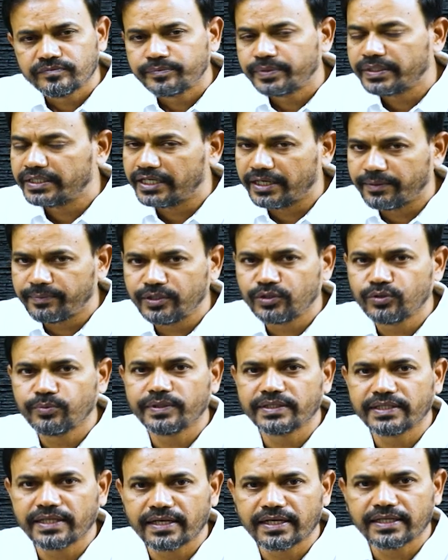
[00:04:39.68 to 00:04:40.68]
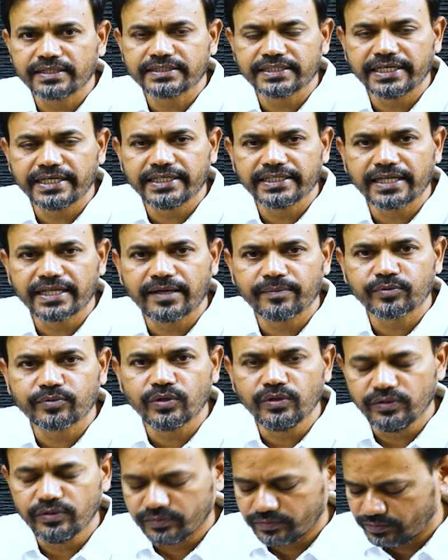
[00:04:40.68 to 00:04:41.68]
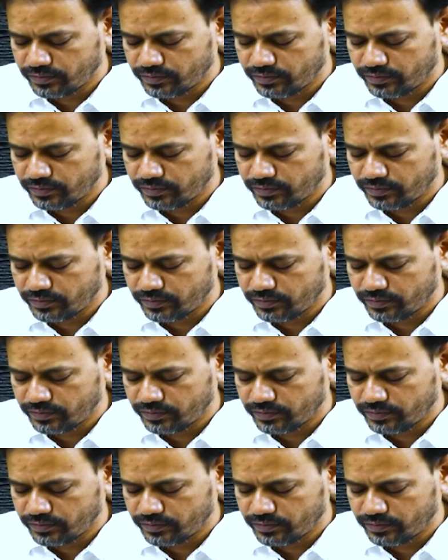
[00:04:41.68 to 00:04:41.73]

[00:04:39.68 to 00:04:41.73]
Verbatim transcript: फिर ये भी तो बताना चाहिए था आपको